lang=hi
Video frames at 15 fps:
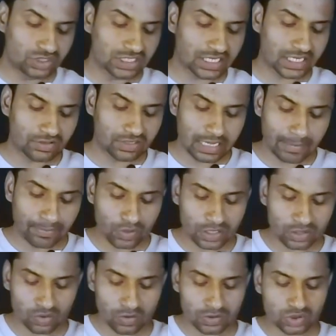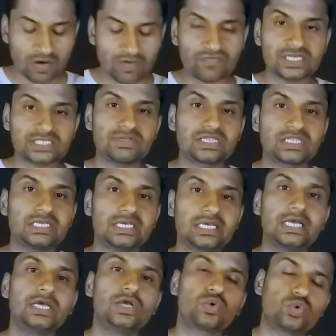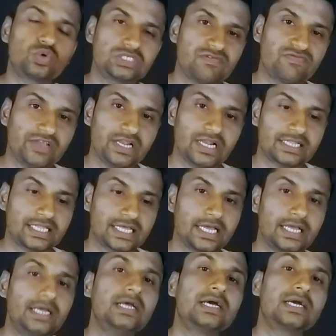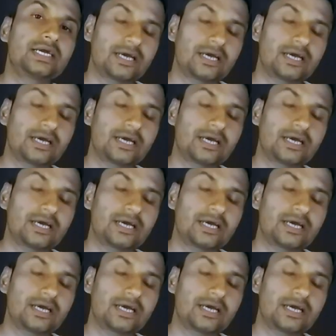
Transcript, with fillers: उससे क्या होता है आपको एक तो सॉफ्टनेस मिलती है कोजी फील आता है